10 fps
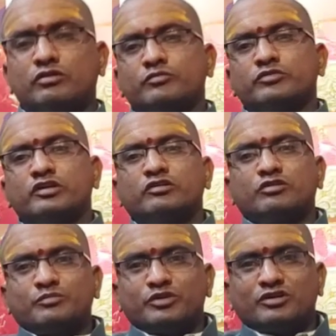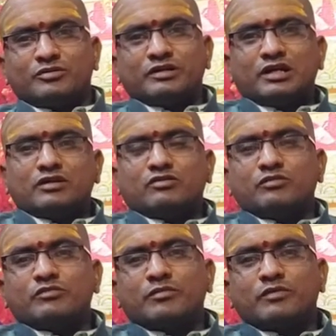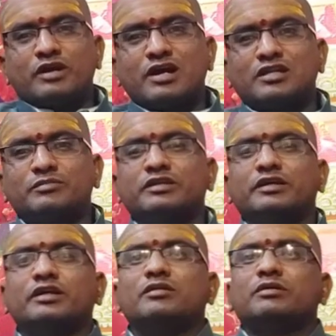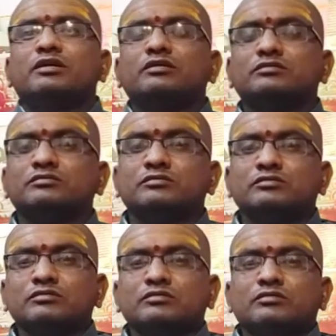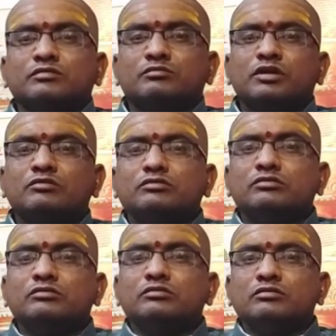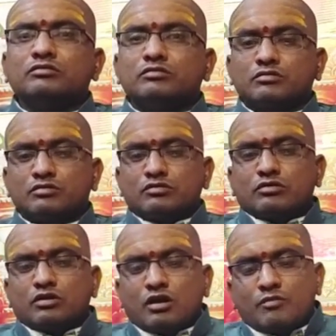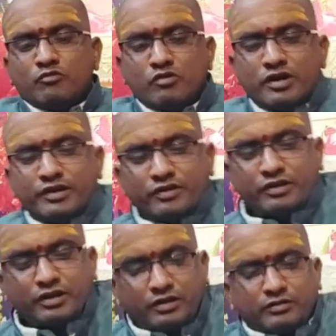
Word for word: ఓం శ్రీ గురుభ్యో నమ ఓం గం గణాధిపతే నమ మనం అమ్మవారి యొక్క